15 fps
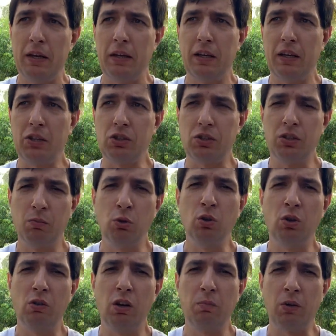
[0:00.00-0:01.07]
Э, я сейчас не
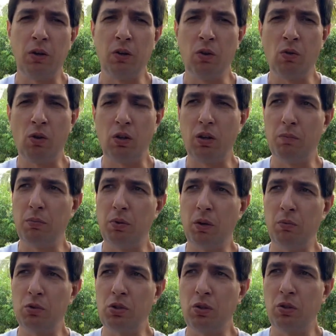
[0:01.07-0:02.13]
буду говорить про Нью-Йорк,
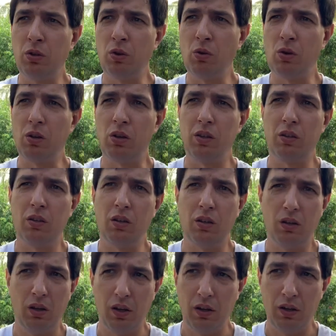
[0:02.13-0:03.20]
потому что Нью-Йорк
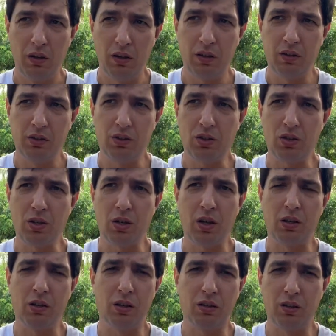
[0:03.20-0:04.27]
это не
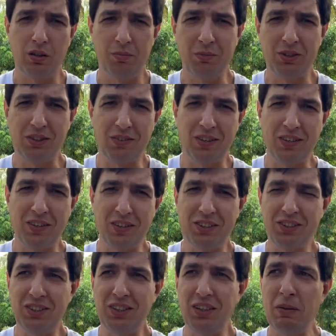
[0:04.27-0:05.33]
США, как и Москва, не
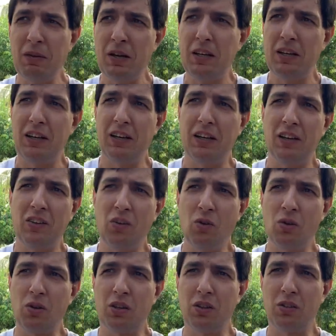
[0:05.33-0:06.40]
Россия. А
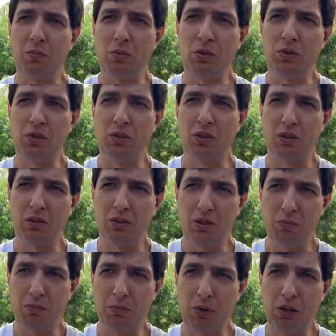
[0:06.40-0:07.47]
Нью-Йорк это просто
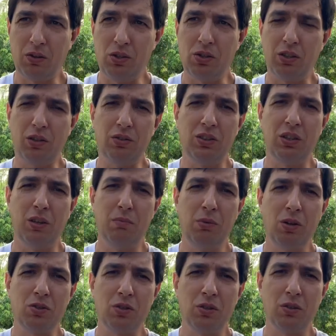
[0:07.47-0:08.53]
как бы практически все
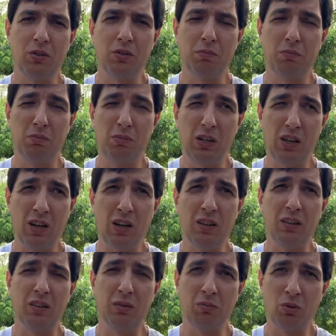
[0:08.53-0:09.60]
бежен,
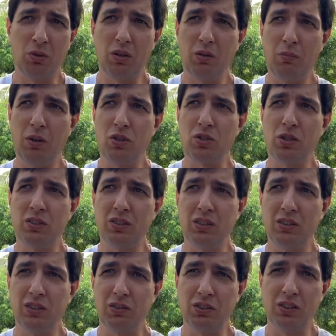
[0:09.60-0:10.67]
мигранты, многие
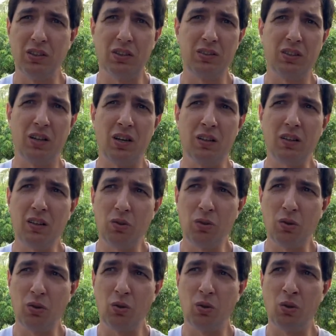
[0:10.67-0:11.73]
беженцы со всех стран,
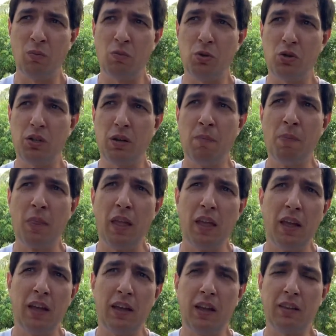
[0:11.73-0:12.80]
которых только можно.
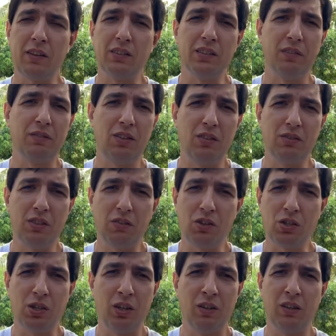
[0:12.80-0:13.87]
И это
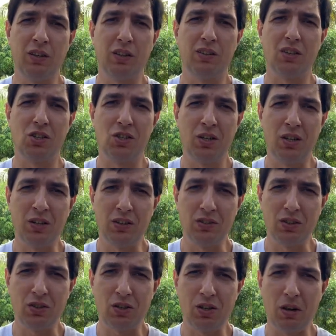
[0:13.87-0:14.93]
совершенно не отражение
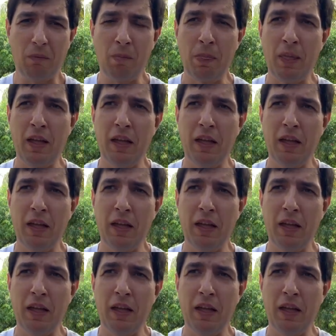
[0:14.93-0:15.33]
США.